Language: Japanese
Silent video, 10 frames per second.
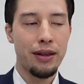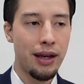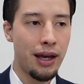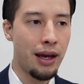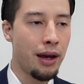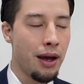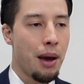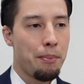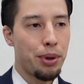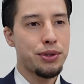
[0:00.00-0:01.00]
で、
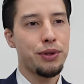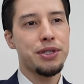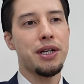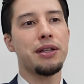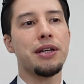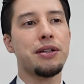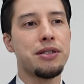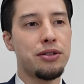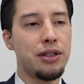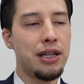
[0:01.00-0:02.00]

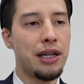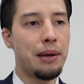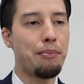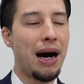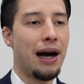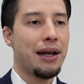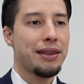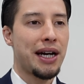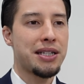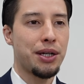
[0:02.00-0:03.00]
ボストンセルティックスに、まあ、
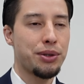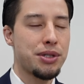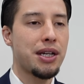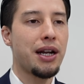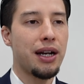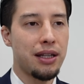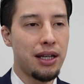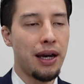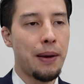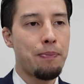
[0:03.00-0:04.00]
大差をつけられ
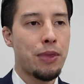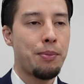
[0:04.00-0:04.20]
て、